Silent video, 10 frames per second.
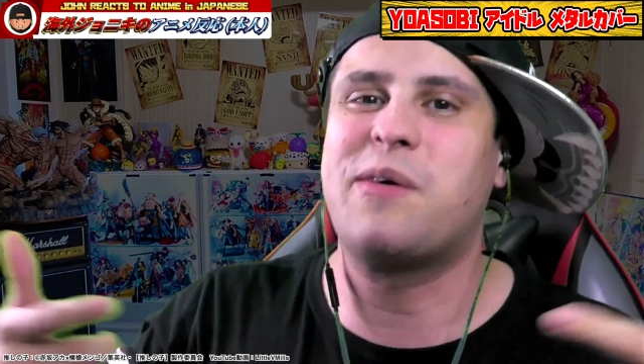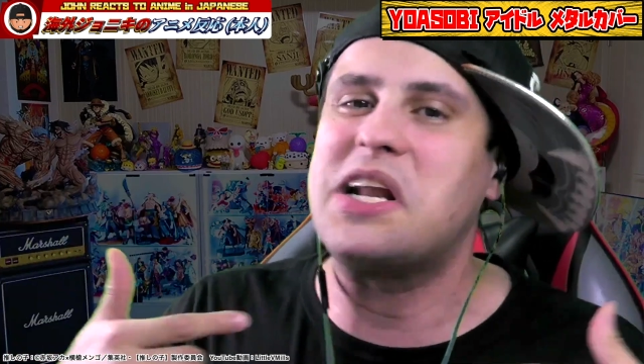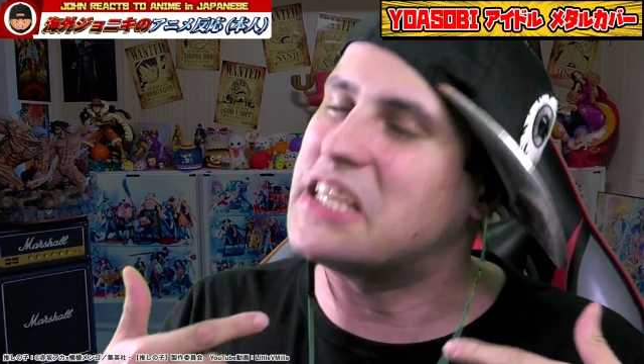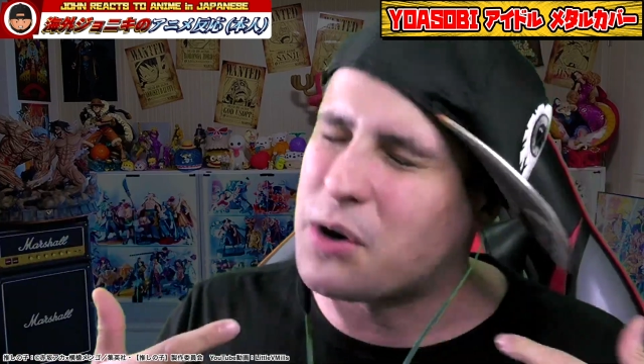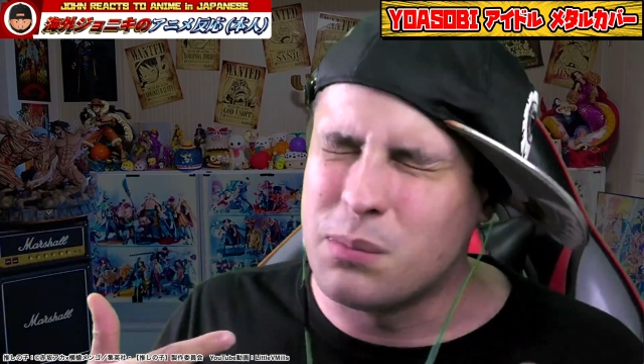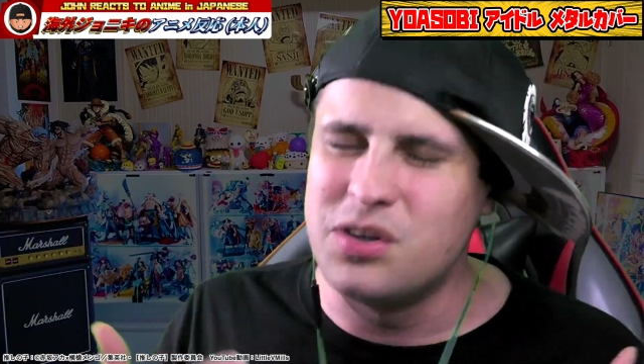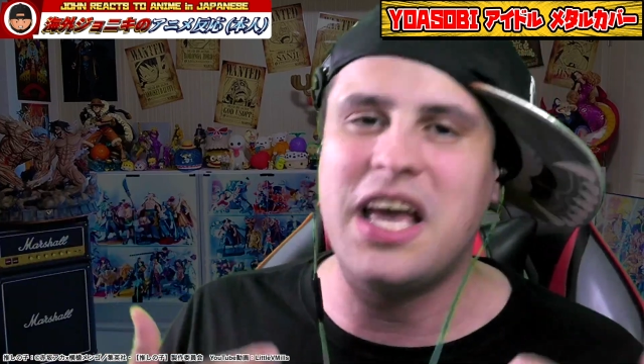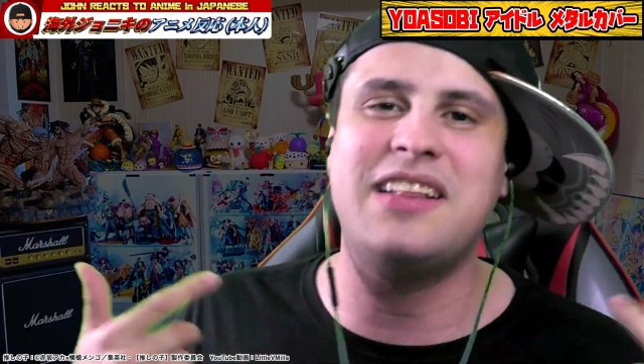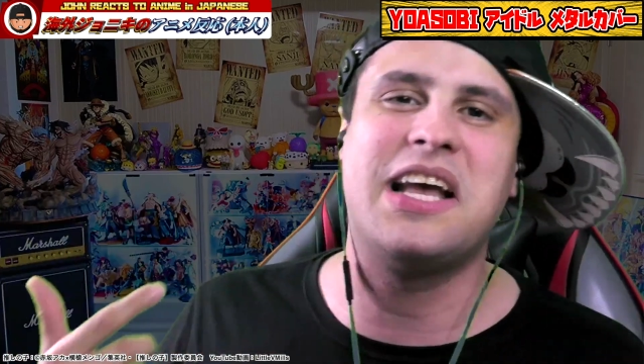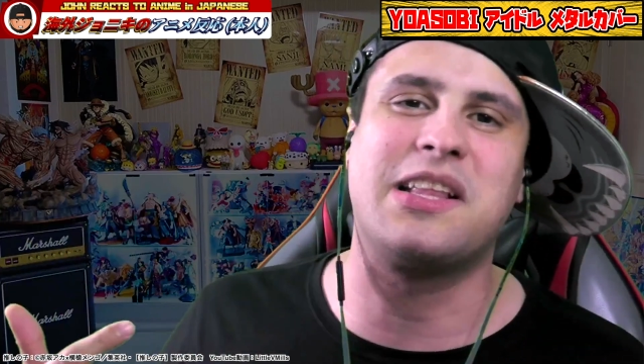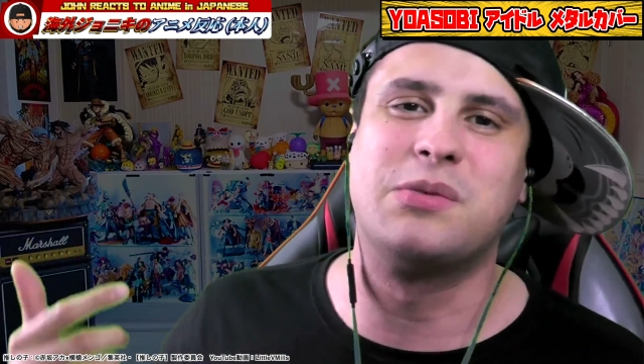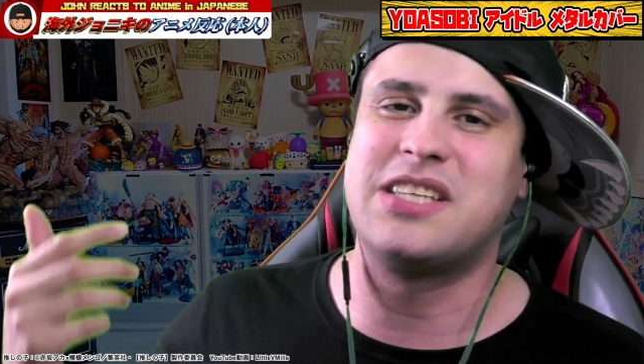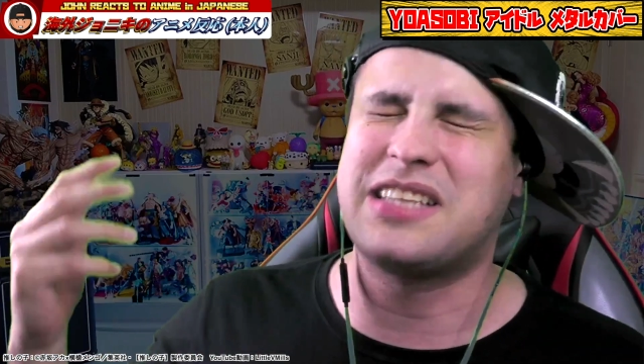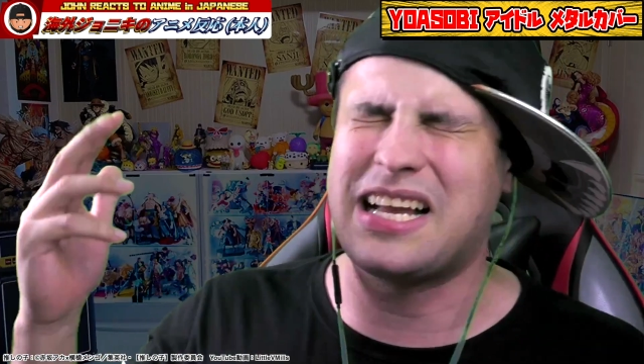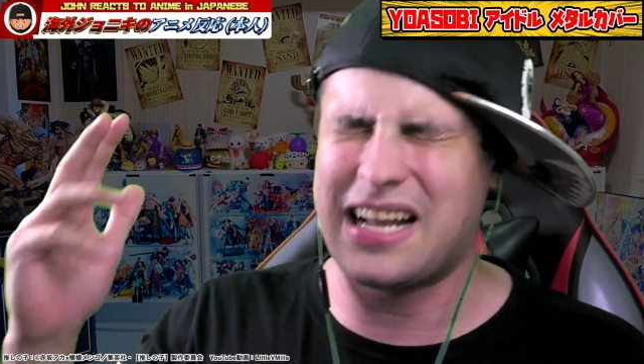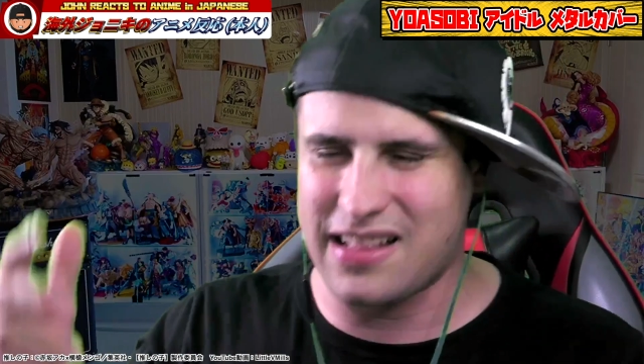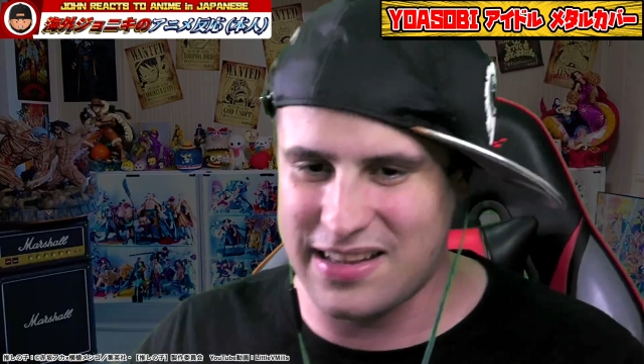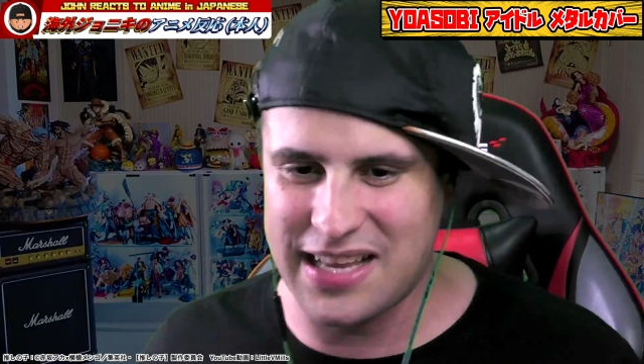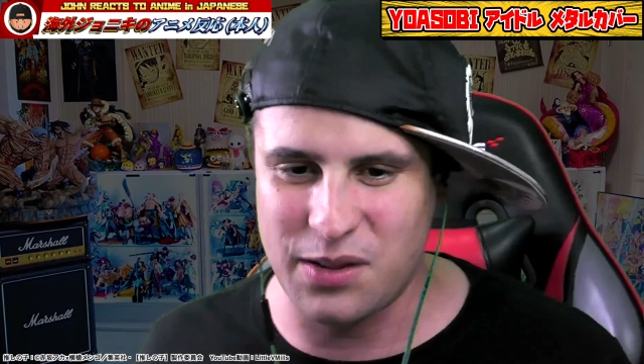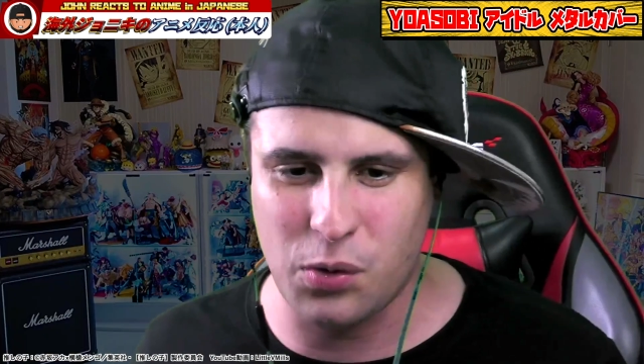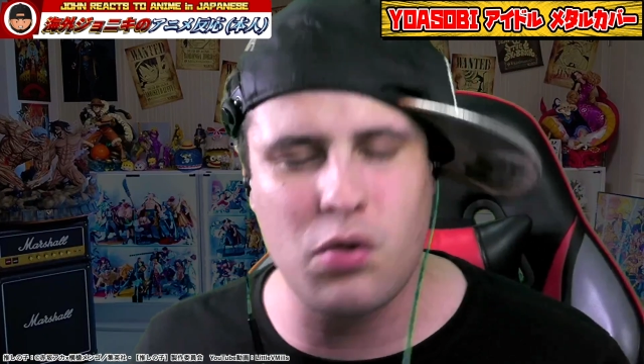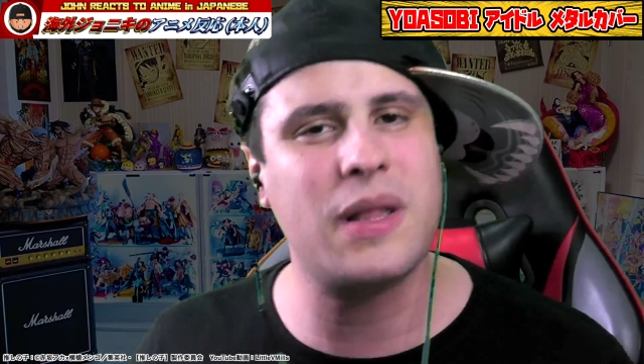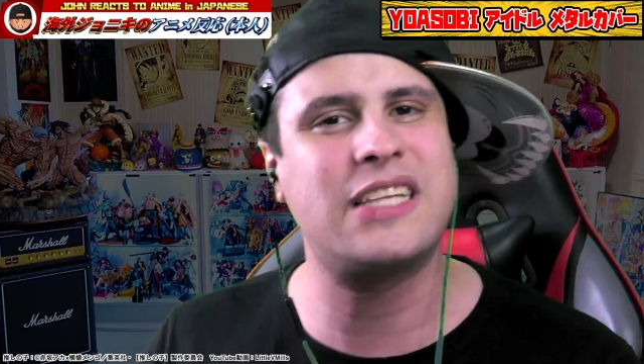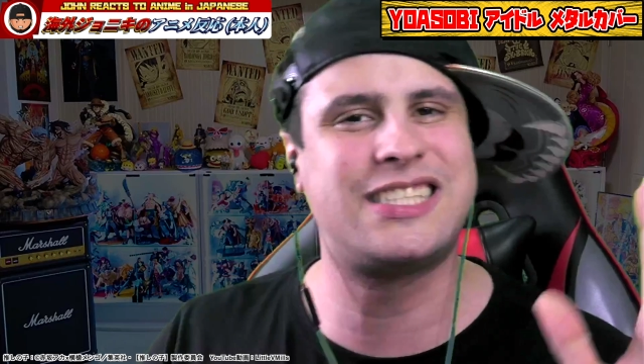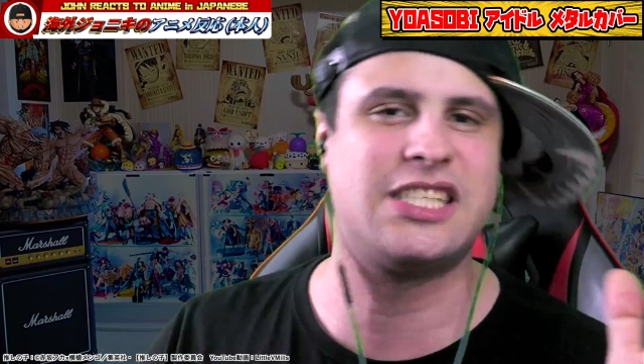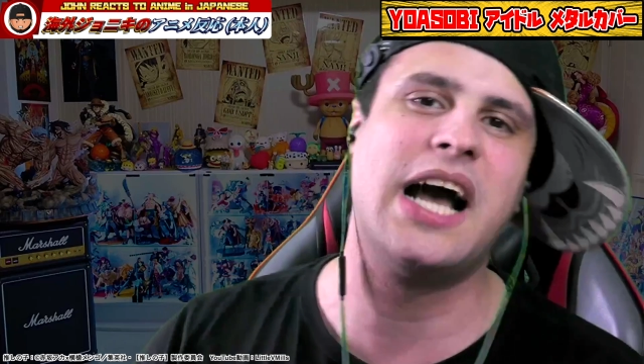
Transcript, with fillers: これ、あの、無限にやっても絶対枯れないんだけど、これとまた違